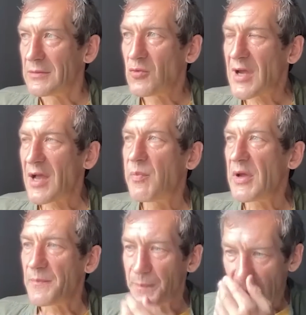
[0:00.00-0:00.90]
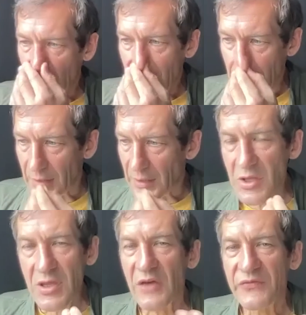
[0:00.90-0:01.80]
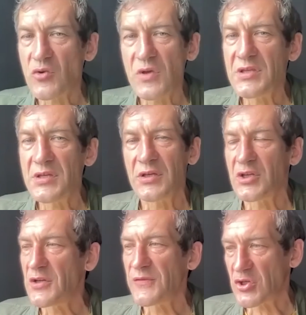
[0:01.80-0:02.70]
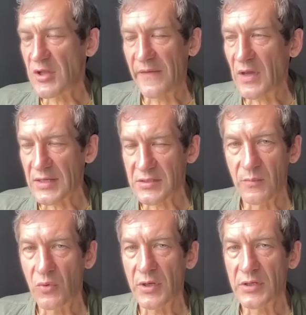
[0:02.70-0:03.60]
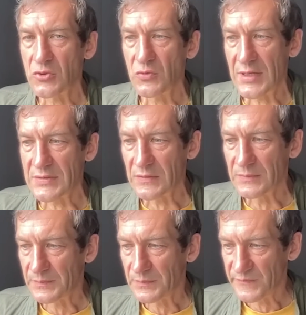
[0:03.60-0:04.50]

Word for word: Ну как бы э, не нефтью единый жив человек, а тем более государство.